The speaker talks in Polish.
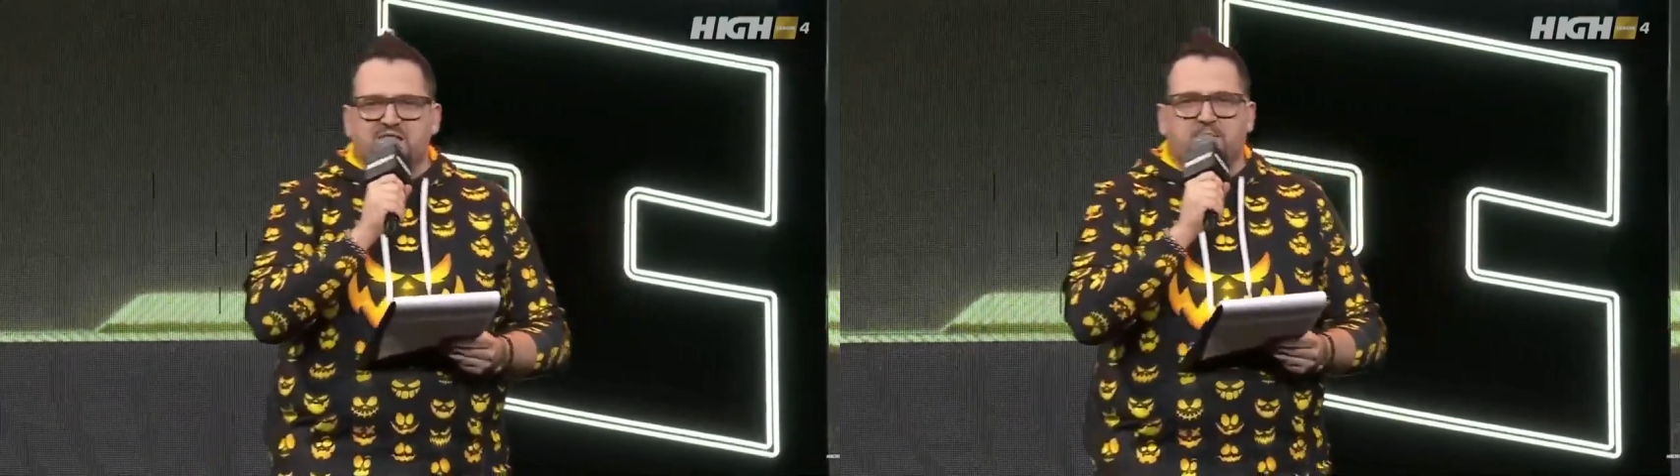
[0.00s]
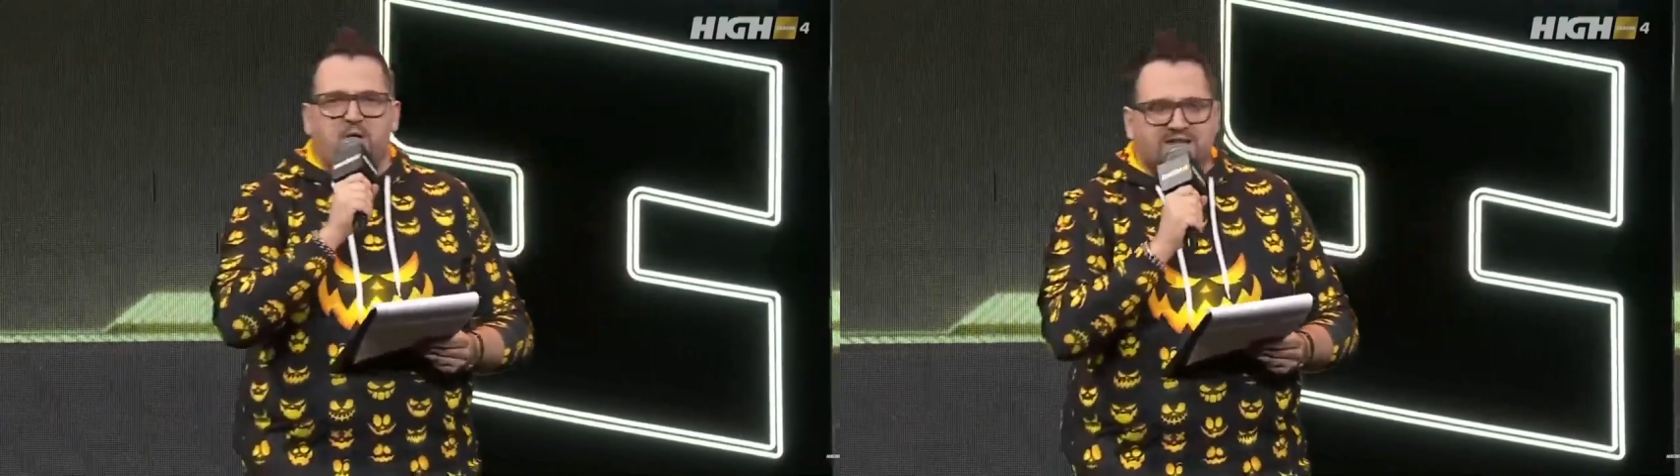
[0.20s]

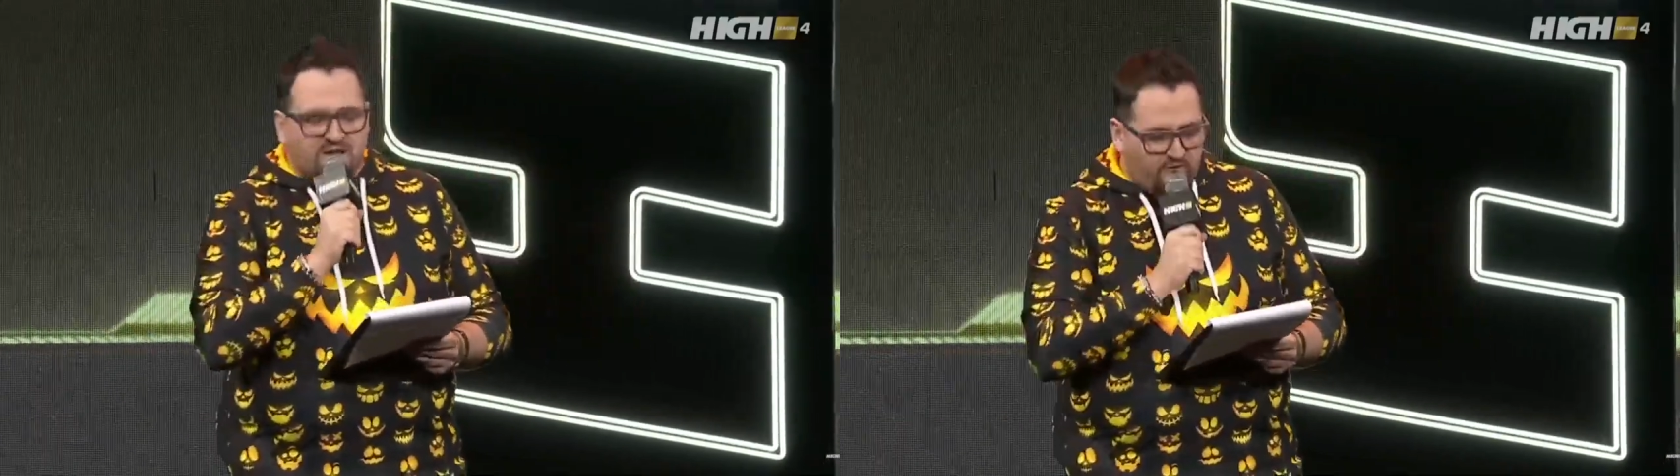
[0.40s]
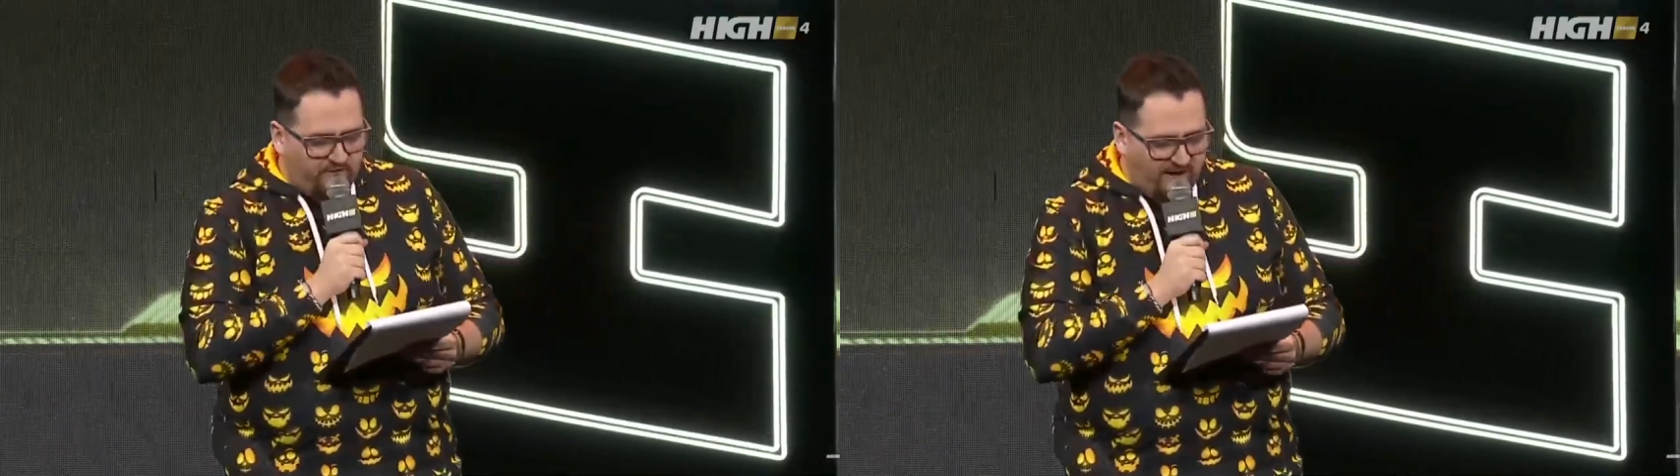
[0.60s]

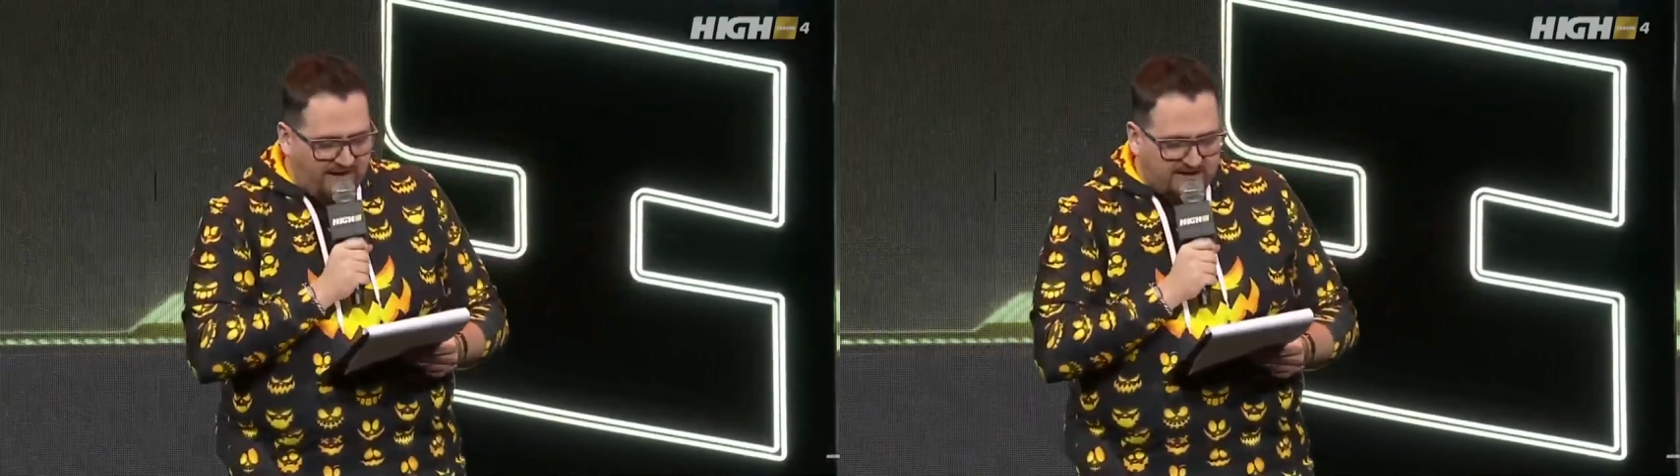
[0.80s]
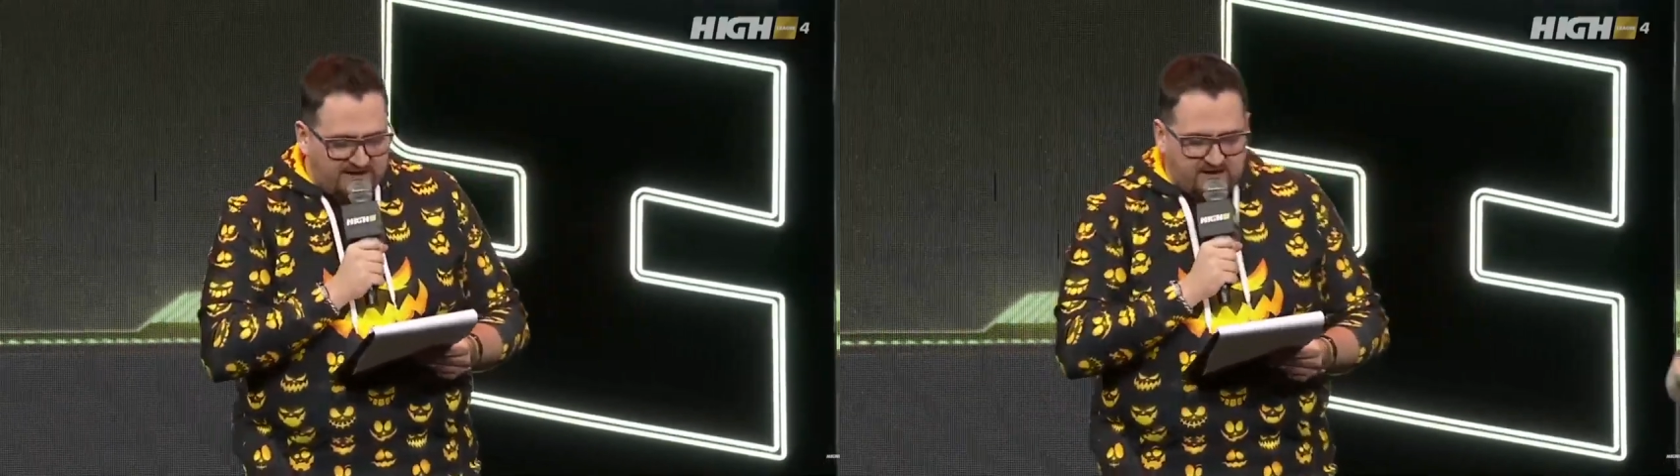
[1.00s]
bohaterów
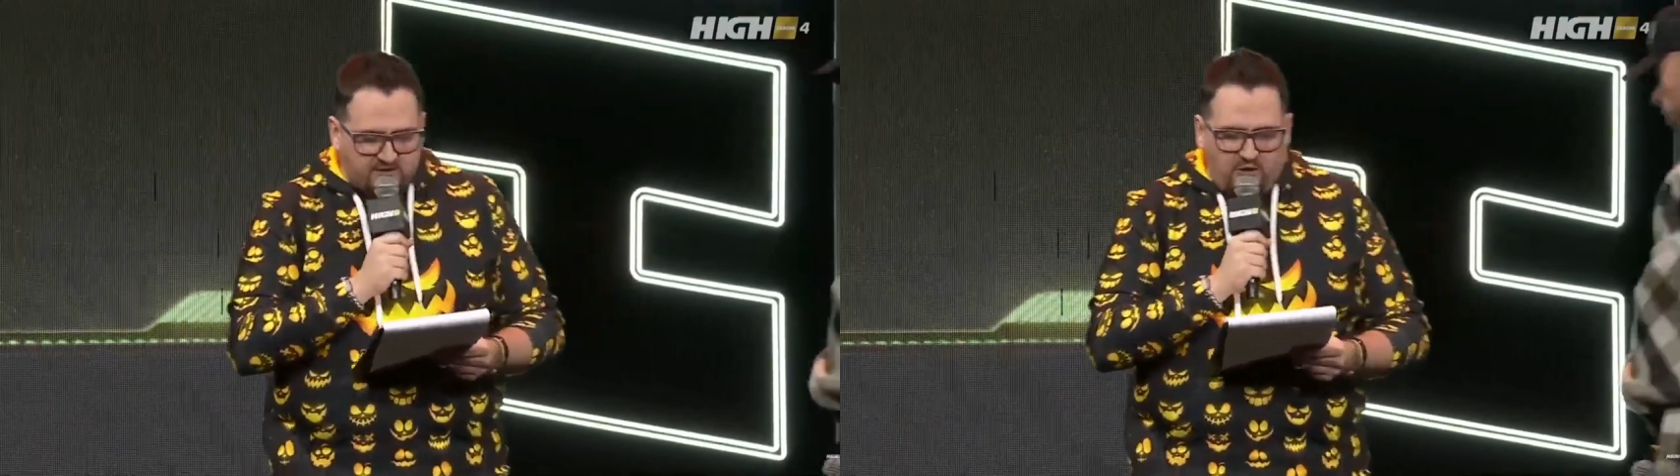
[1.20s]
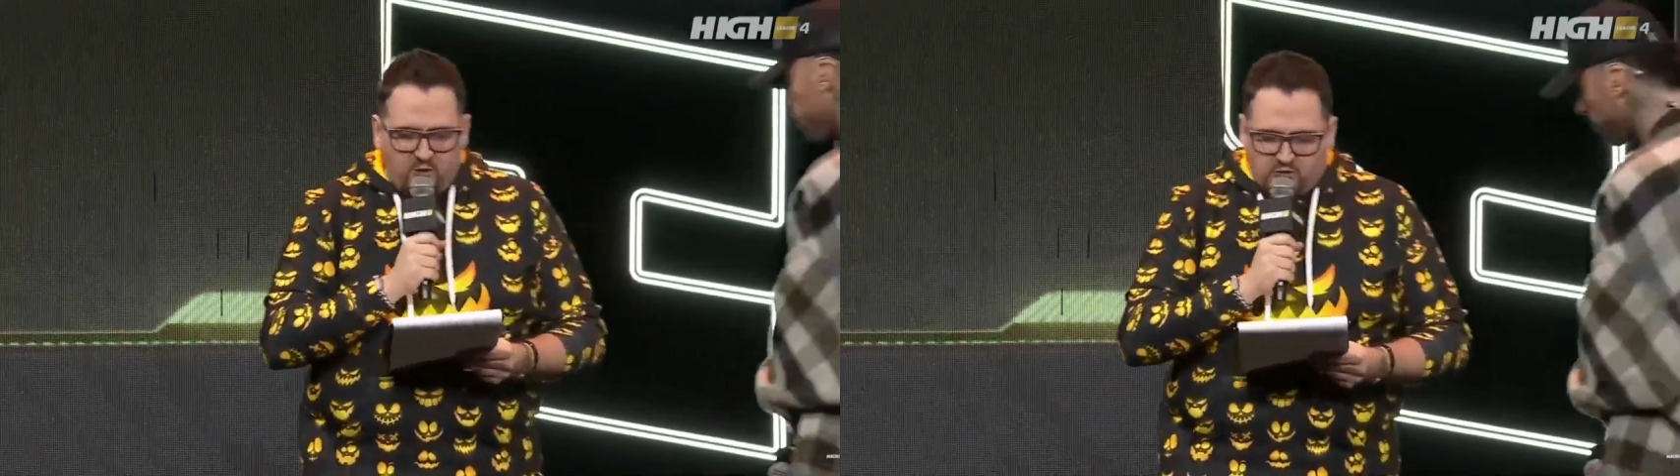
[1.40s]
walki
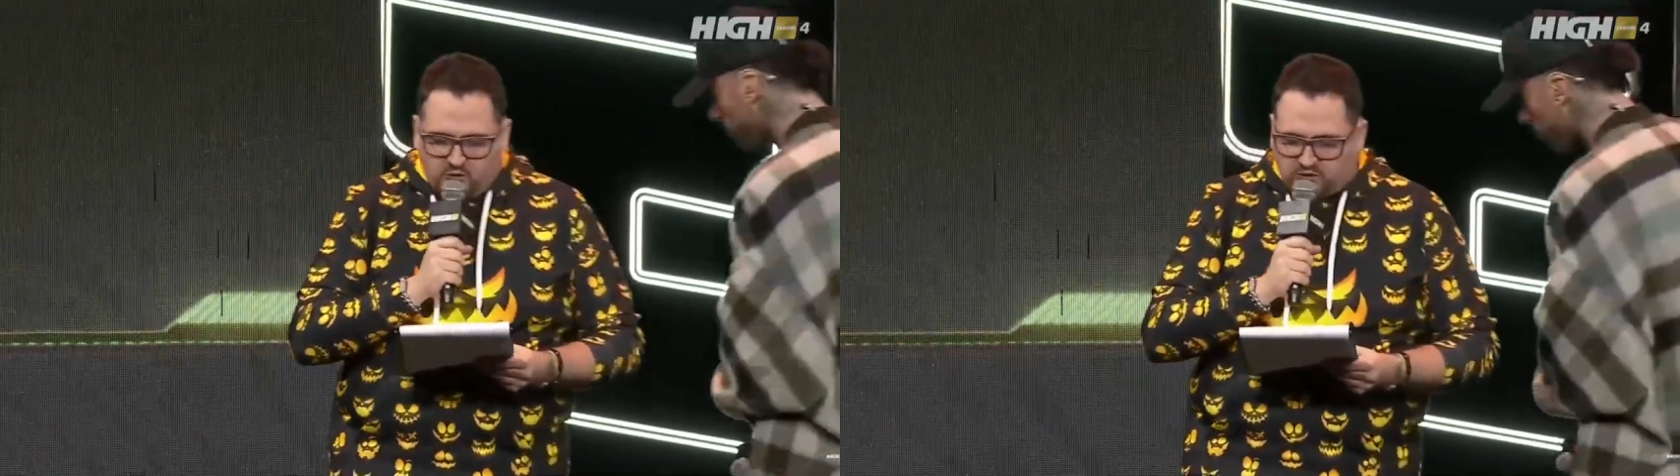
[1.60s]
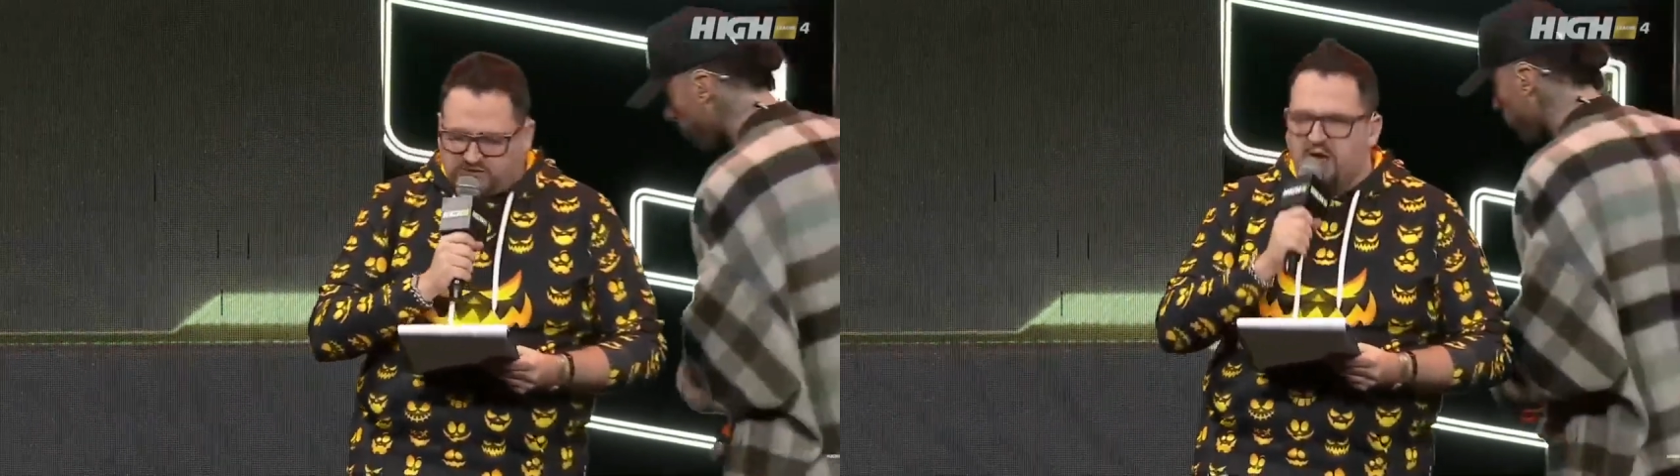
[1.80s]
No
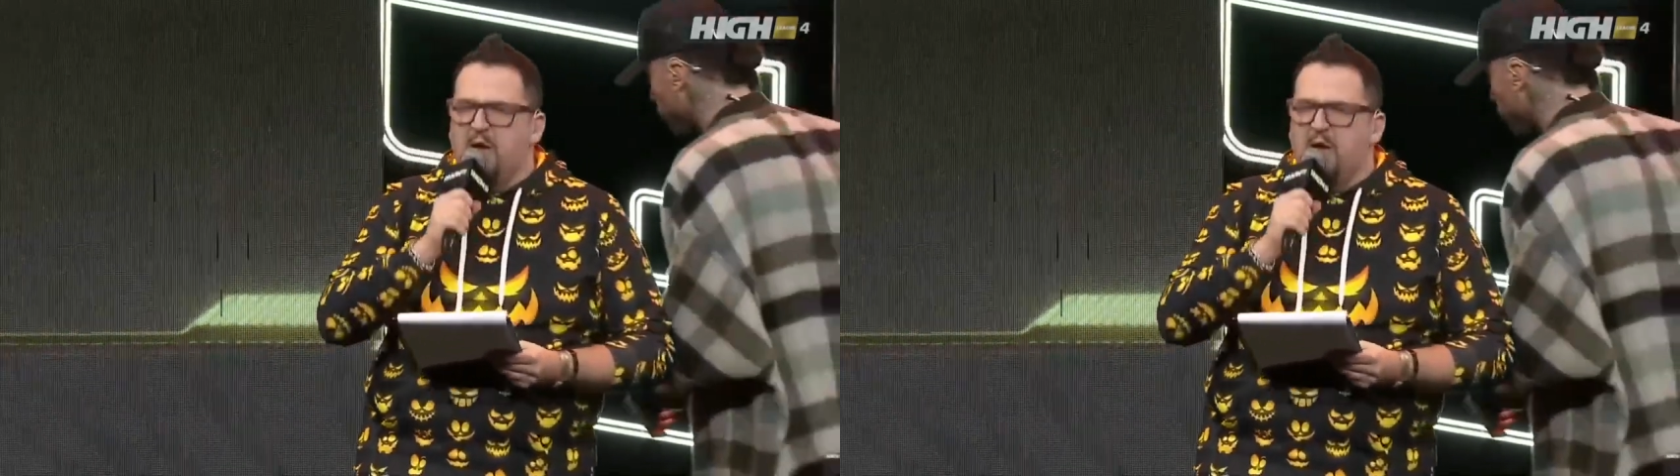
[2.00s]
Rules,